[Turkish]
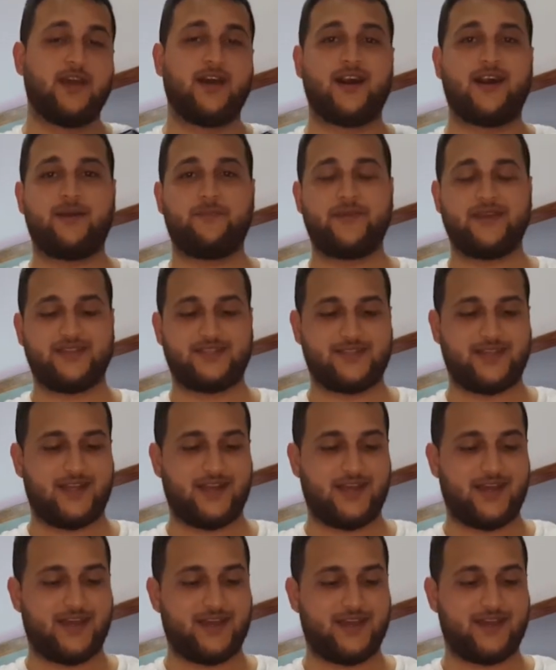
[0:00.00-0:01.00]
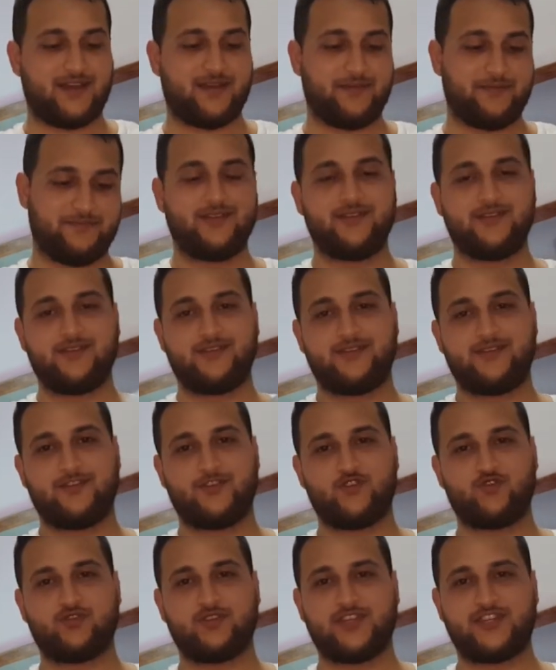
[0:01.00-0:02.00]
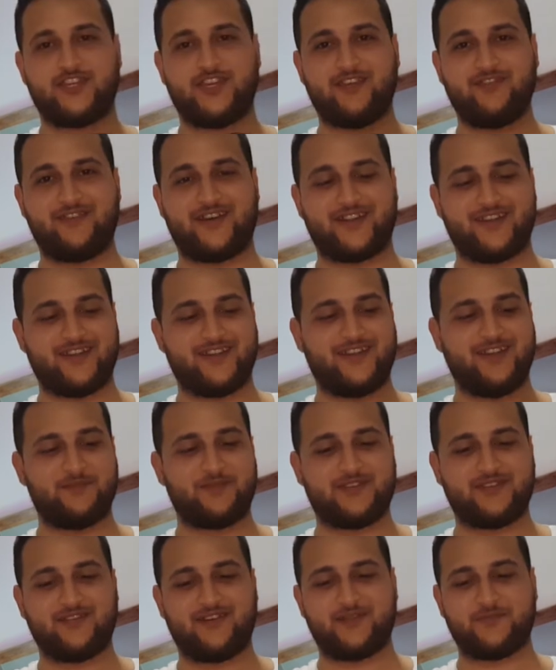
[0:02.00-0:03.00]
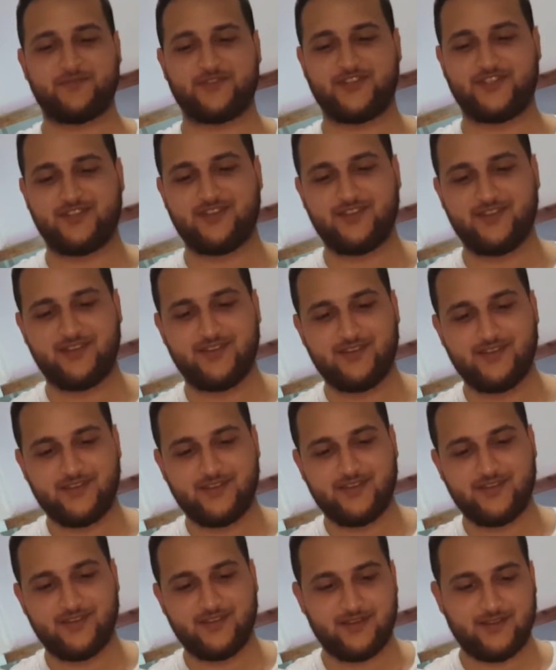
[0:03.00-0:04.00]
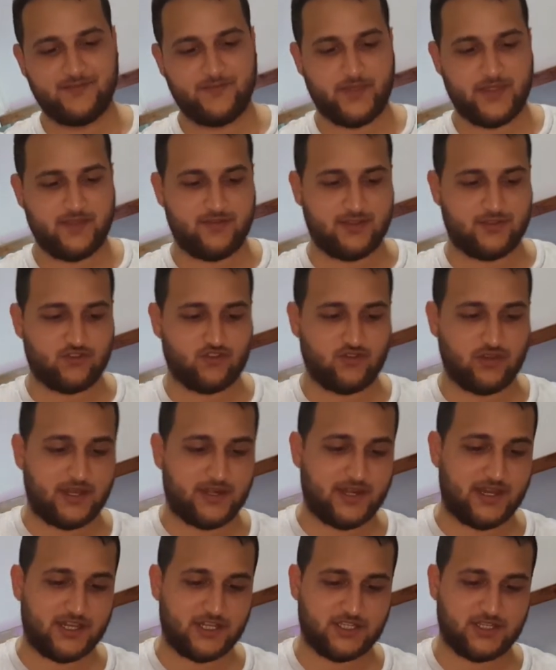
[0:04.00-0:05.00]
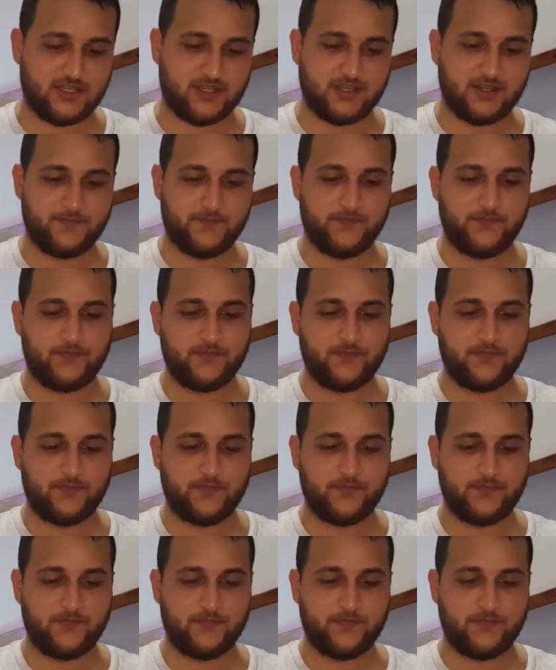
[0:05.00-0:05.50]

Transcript: Ha ben salam. Şurada şey var. Klipsi varmış. Evet şu an açtık.